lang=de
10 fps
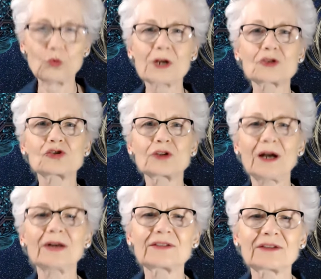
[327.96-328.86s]
nur
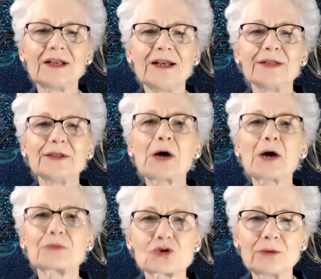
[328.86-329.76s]
stracks
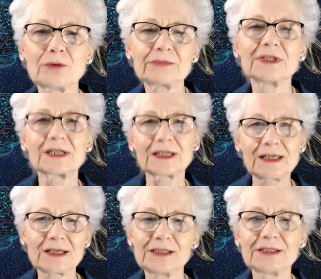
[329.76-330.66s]
nach bestimmten
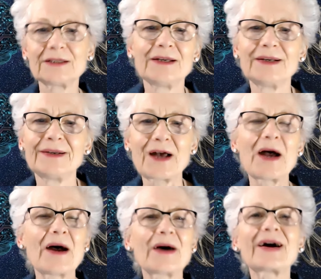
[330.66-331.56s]
Regeln
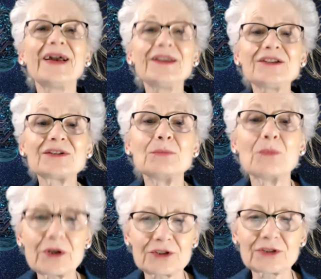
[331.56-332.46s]

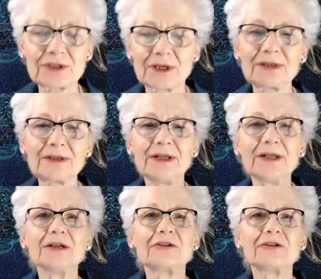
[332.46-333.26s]
erreichen möchte,